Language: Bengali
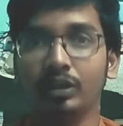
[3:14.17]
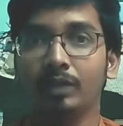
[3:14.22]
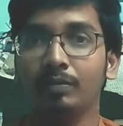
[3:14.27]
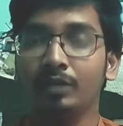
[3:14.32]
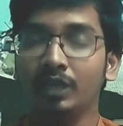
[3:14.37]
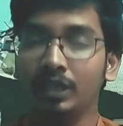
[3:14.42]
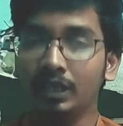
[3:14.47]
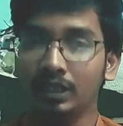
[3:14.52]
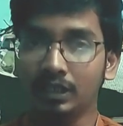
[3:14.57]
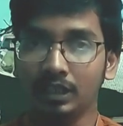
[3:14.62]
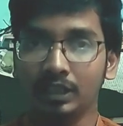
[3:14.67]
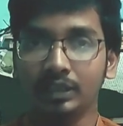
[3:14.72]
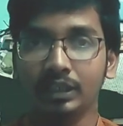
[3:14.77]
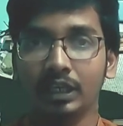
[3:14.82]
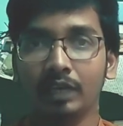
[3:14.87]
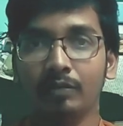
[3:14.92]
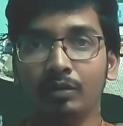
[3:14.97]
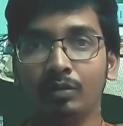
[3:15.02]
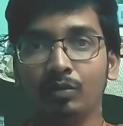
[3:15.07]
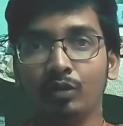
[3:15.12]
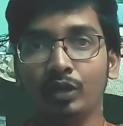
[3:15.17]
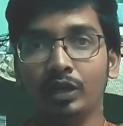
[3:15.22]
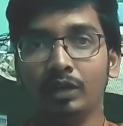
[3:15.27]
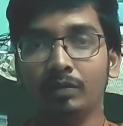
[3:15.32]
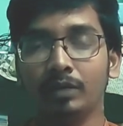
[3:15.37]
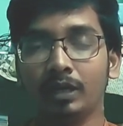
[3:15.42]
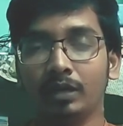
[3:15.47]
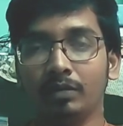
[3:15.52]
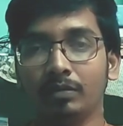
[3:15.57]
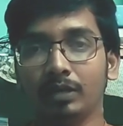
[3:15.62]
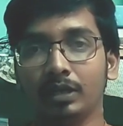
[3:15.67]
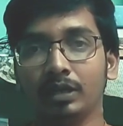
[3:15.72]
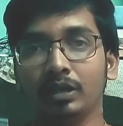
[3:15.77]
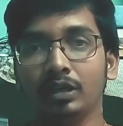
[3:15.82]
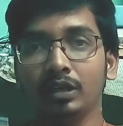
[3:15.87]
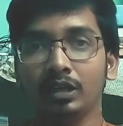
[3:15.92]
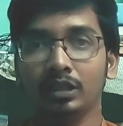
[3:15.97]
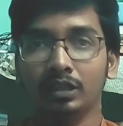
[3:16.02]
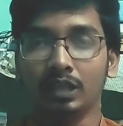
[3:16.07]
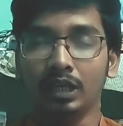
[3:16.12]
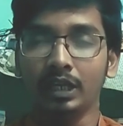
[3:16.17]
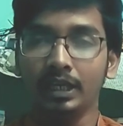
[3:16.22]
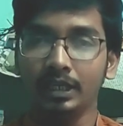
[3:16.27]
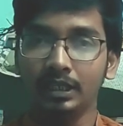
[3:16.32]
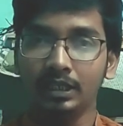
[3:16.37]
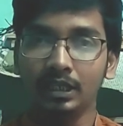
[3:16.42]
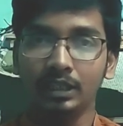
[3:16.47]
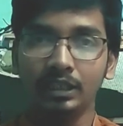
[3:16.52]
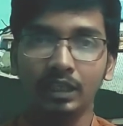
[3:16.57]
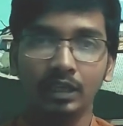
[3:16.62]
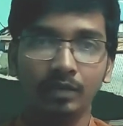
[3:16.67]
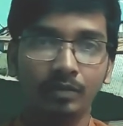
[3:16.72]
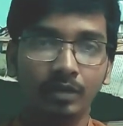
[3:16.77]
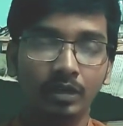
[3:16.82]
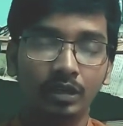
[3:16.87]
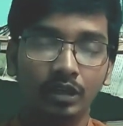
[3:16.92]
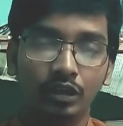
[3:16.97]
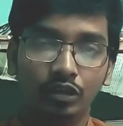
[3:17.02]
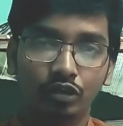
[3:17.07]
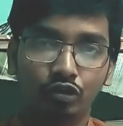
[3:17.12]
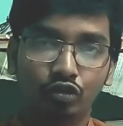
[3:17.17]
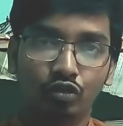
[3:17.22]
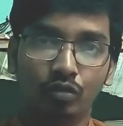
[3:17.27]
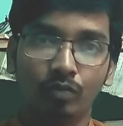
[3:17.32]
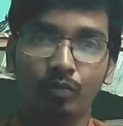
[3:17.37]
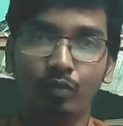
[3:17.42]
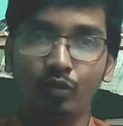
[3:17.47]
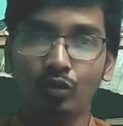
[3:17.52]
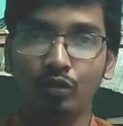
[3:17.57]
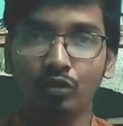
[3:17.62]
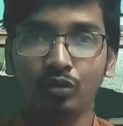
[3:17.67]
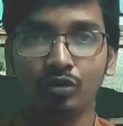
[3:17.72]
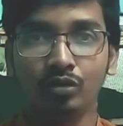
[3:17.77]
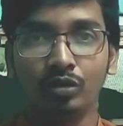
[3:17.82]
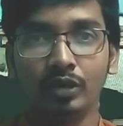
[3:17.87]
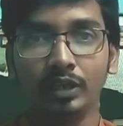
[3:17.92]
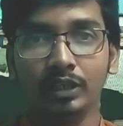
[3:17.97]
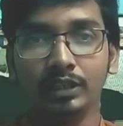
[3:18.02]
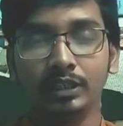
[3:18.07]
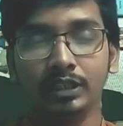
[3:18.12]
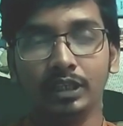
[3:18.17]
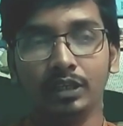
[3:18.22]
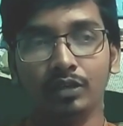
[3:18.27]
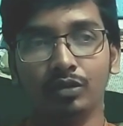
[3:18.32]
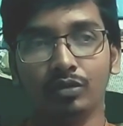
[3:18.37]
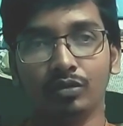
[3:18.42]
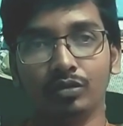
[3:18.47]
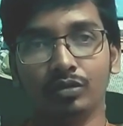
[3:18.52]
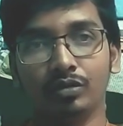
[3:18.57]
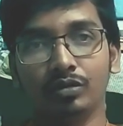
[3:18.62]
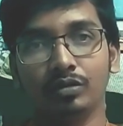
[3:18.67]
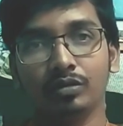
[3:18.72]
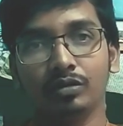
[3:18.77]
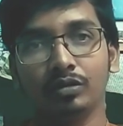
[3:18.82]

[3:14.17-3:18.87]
যদি আপনি রিসলে সাহেবের বইটা মানবেন তাহলে রিসলে সাহেবের সম্পূর্ণ তথ্যটাকে স্বীকার করুন